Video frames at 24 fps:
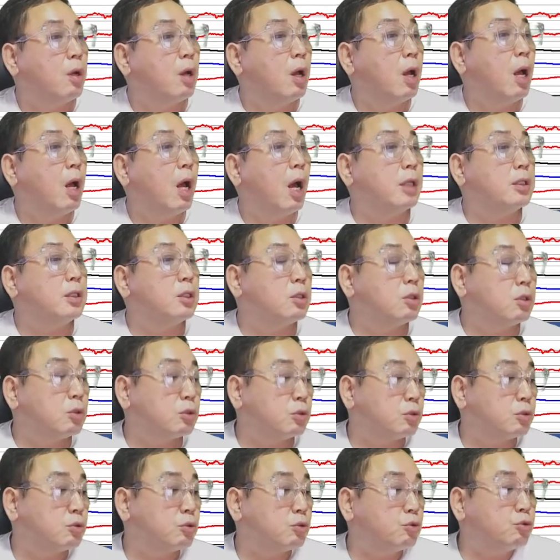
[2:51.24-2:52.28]
아니,
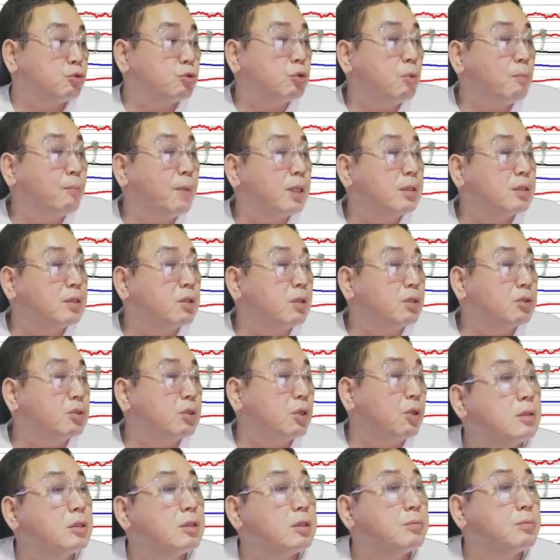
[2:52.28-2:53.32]
이거 추천받은
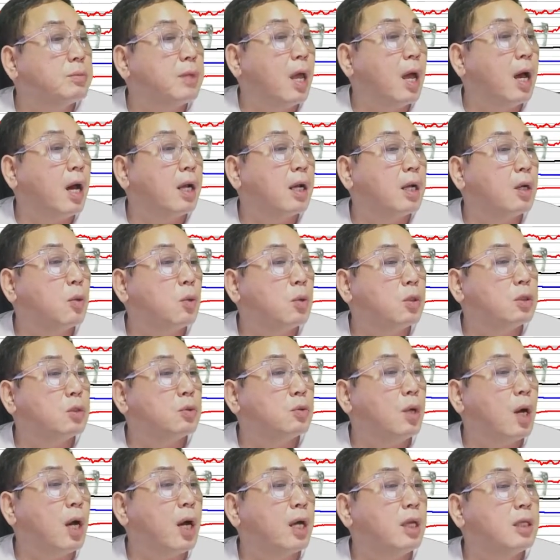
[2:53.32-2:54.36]
거죠? 지금
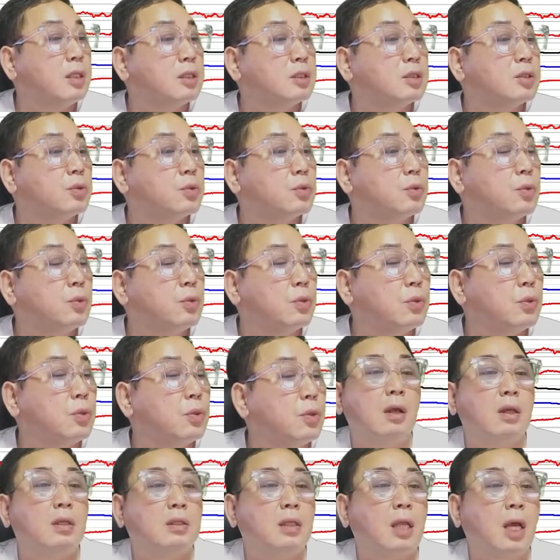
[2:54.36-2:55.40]
대한항공인이고
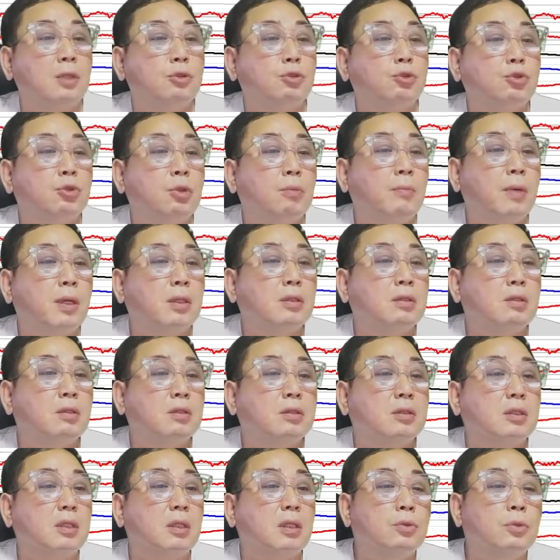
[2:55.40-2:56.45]
하이닉스고 다 추천받은
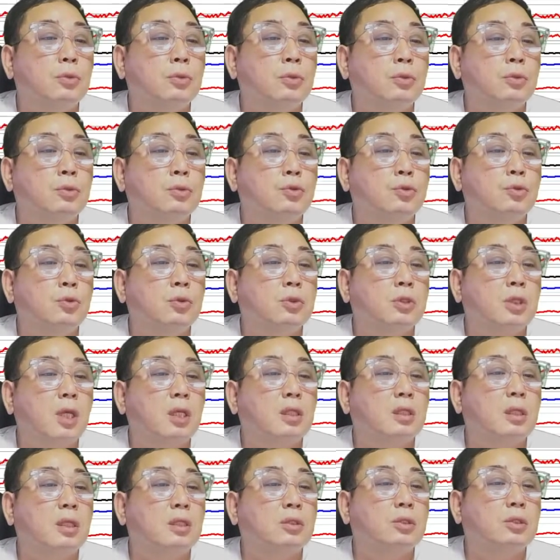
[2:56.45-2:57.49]
거지. 어, 유료
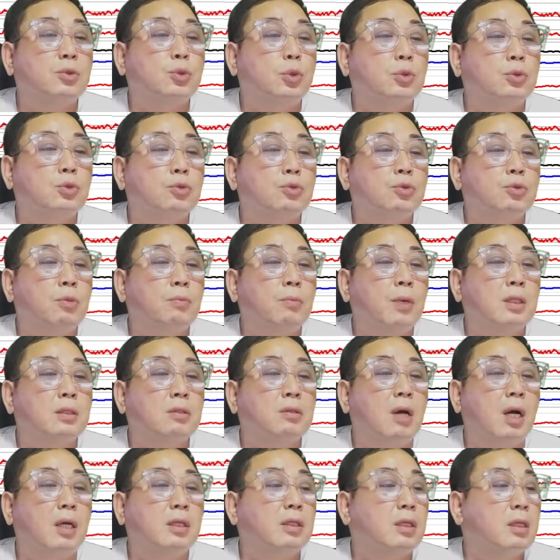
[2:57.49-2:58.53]
사이트에서 주,
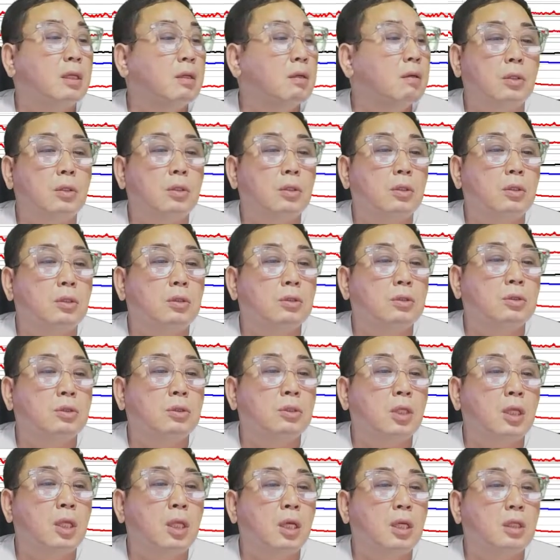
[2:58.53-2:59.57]
추천받은 거 아니에요? 아니,
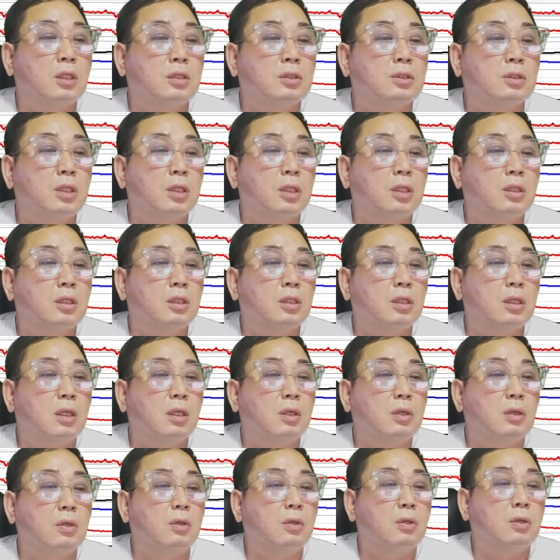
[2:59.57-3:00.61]
쓰레기 같은
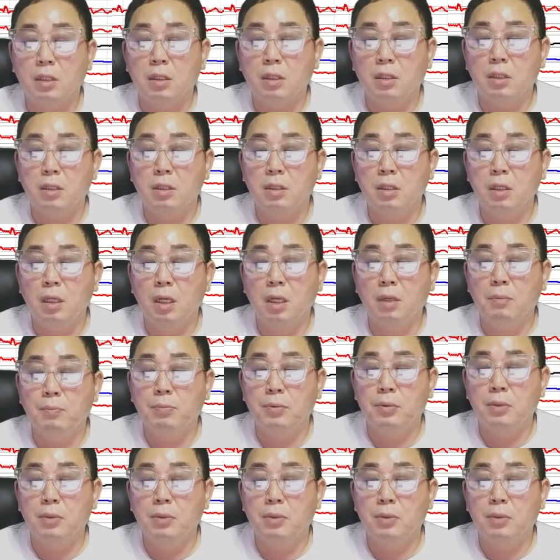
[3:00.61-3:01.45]
새끼들이네, 이거. 큰일 날 뻔